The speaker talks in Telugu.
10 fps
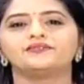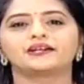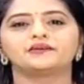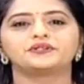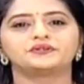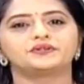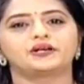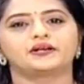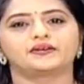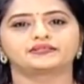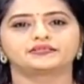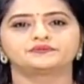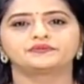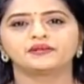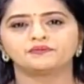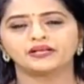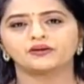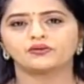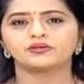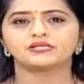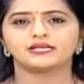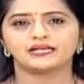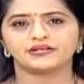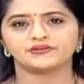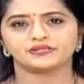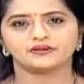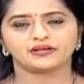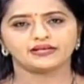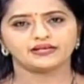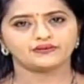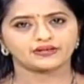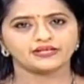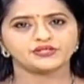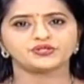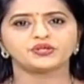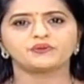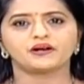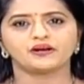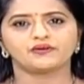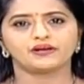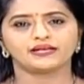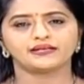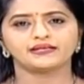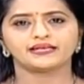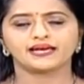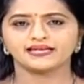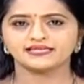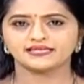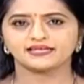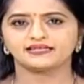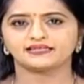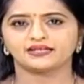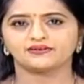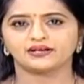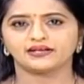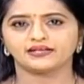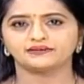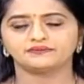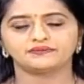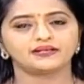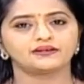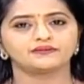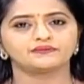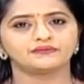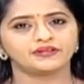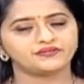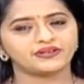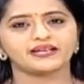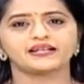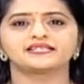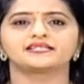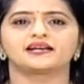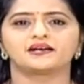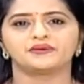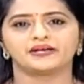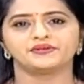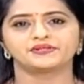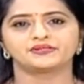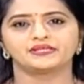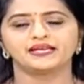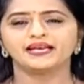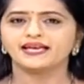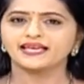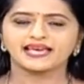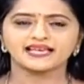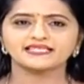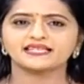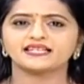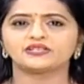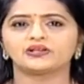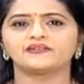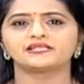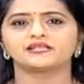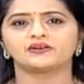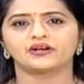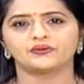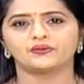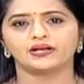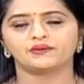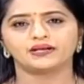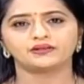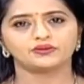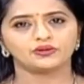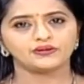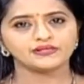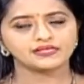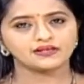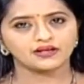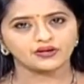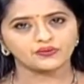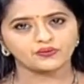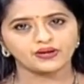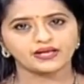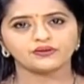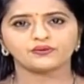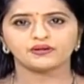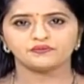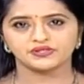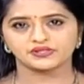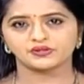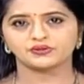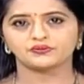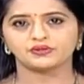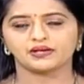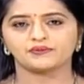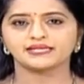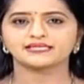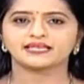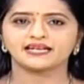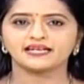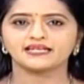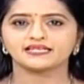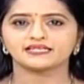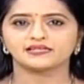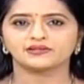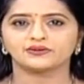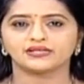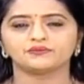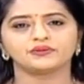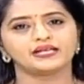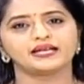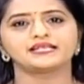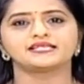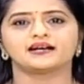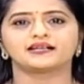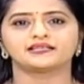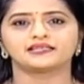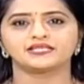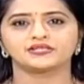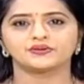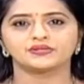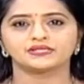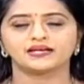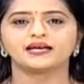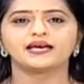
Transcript: వెల్కమ్ టు హలో డాక్టర్ మన క్లోజ్ రిలేటివ్స్లో కానీ ఎవరికైనా చుట్టుపక్కల వాళ్ళకి క్యాన్సర్ అని తెలవగానే మనలో ఎవరికైనా చాలా భయం వేస్తుంది ఈ క్యాన్సర్ని తొలి దశలో కనుక్కోలేమా తొలి దశలో కనుక్కోవడాన్ని కూడా మిస్ అవుతూ ఉంటామా స్క్రీనింగ్ టెస్టులతోటి ముందుగానే జాగ్రత్తలు తీసుకోవచ్చా